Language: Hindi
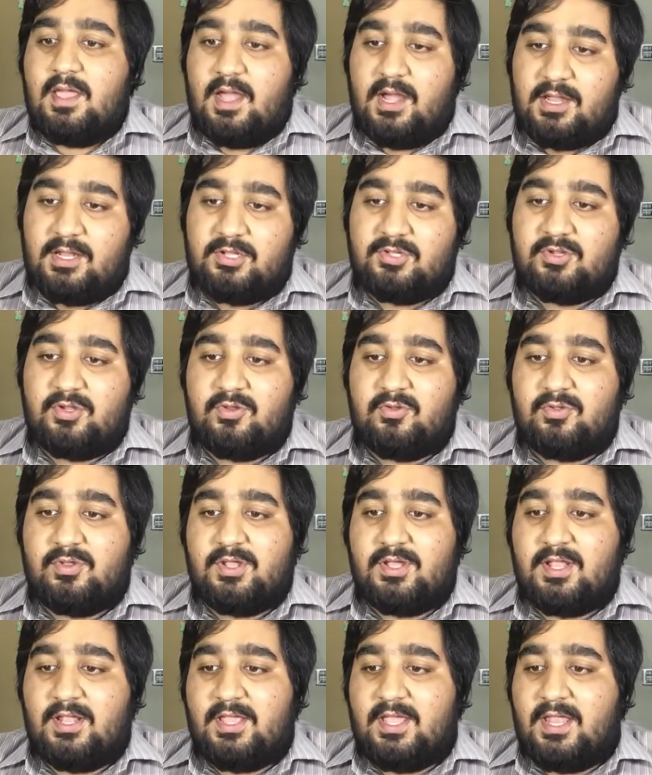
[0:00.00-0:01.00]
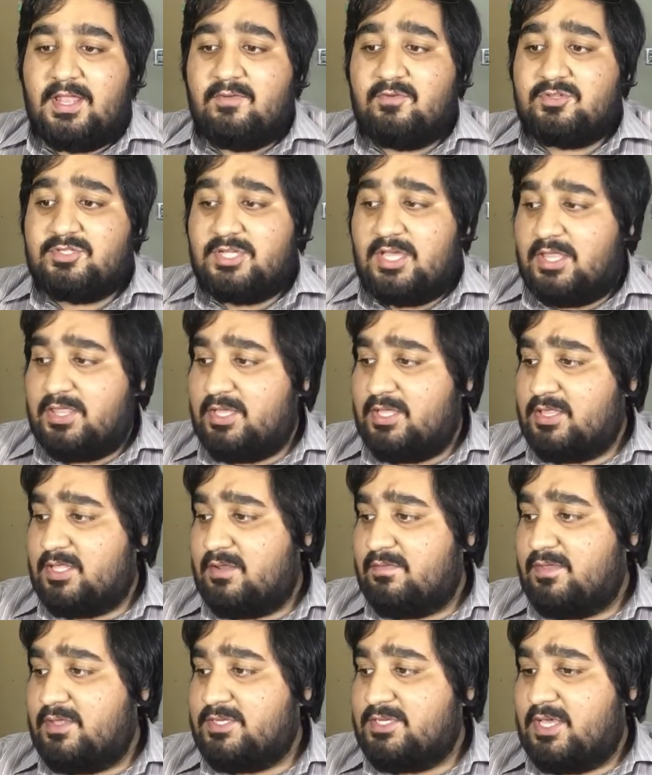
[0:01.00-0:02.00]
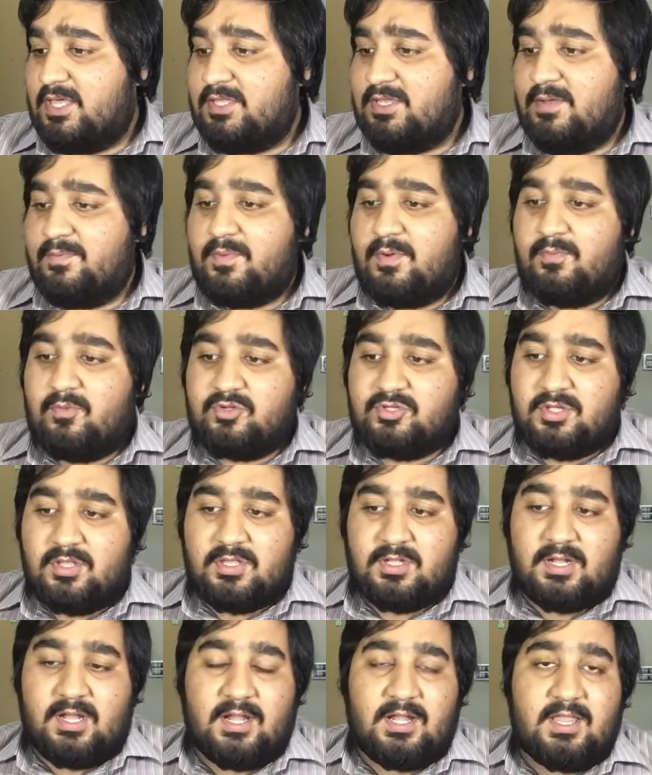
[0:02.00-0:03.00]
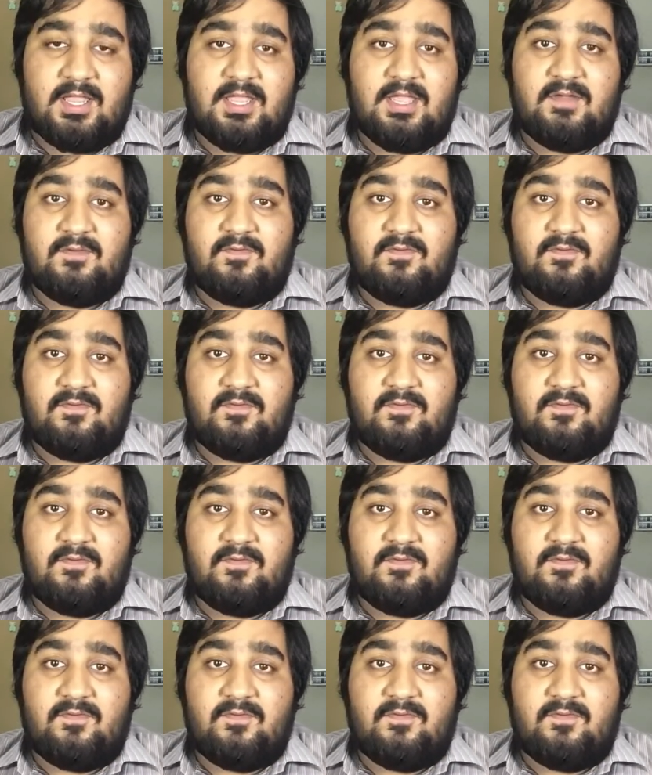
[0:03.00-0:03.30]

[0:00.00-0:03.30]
अगली जो न्यूज़ निकल के आ रही है वो जैस की तरफ से जैस ने प्रमोशन स्टार्ट किया